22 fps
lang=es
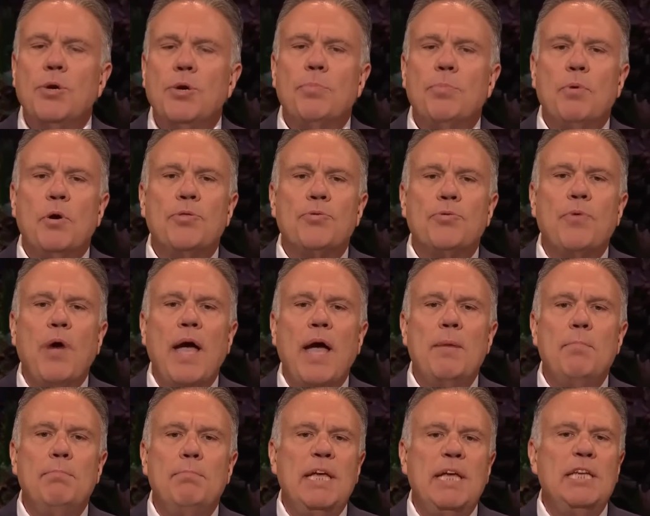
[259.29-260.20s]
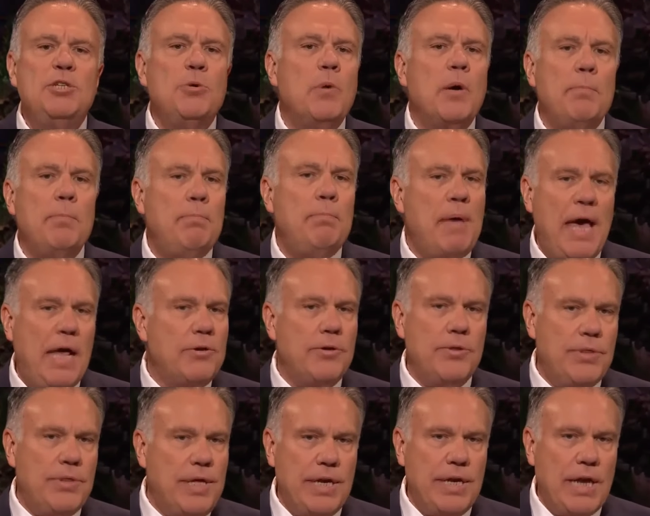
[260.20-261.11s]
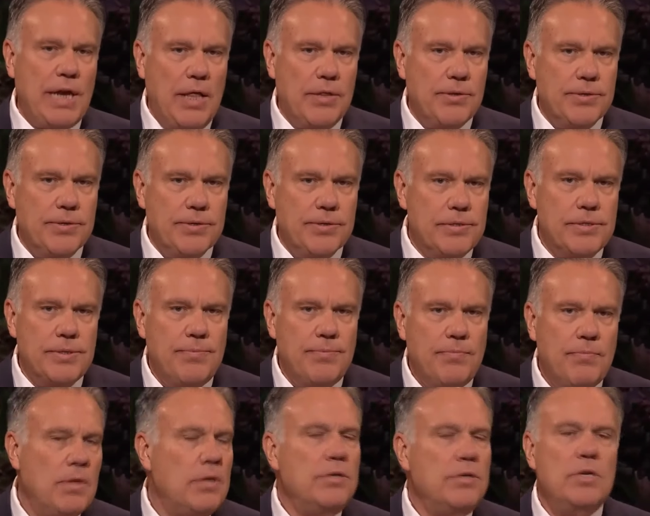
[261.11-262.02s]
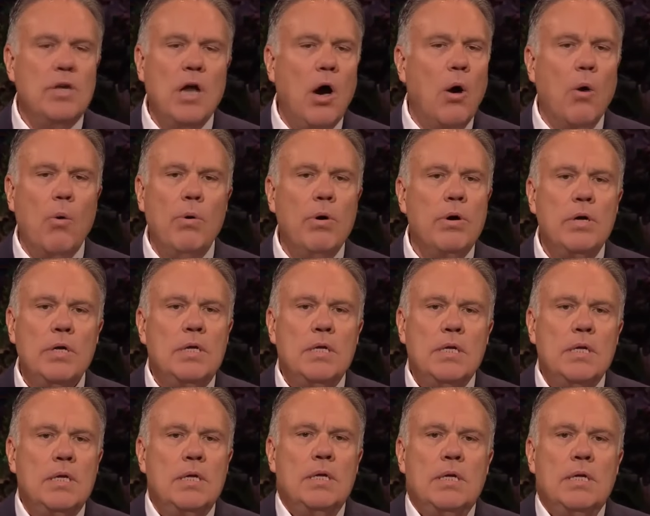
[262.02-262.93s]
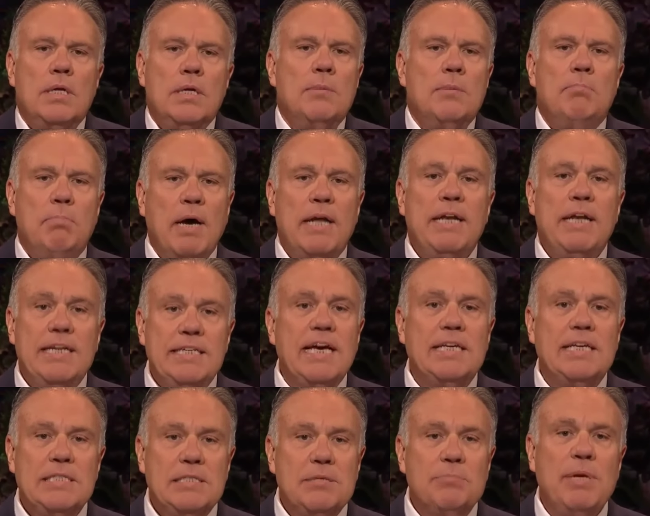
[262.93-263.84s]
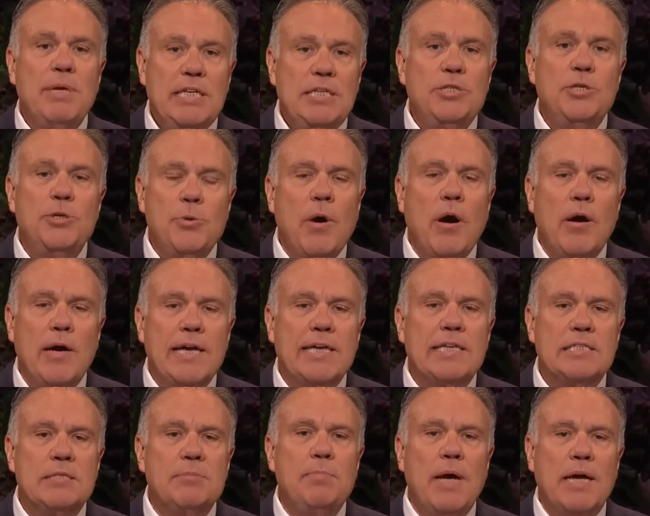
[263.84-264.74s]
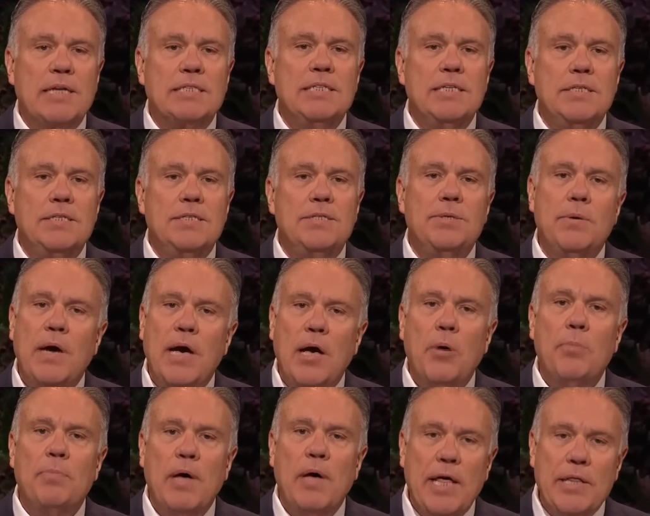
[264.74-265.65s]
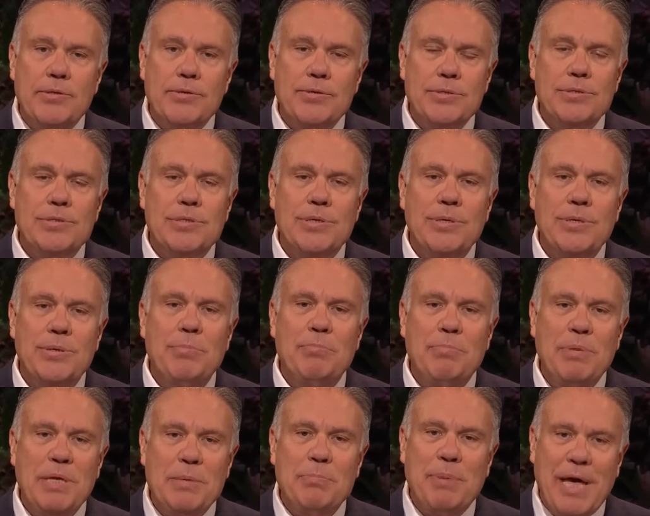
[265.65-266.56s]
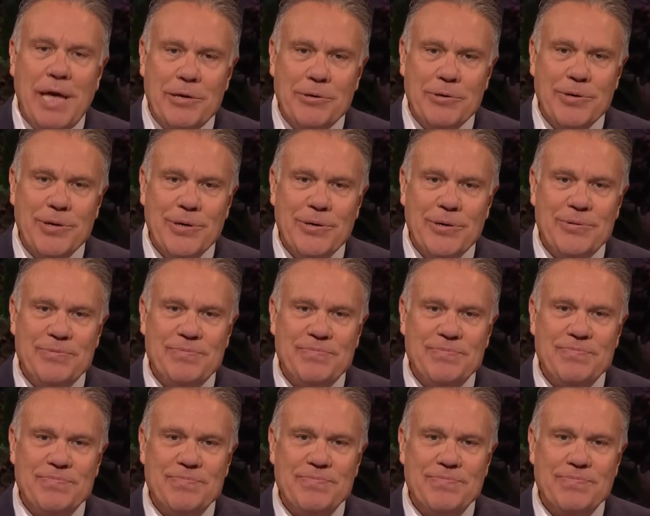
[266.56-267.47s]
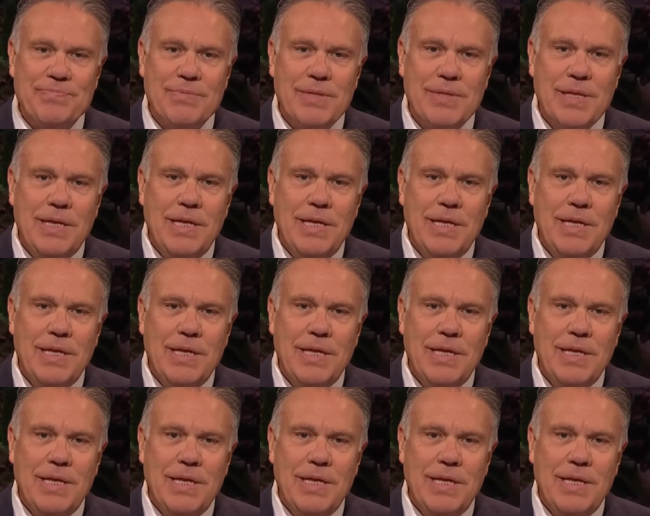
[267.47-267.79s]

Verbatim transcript: ¿Significa su primogenitura ser mejor que los demás? No, pero sí significa que se espera que ayuden a otros a ser mejores.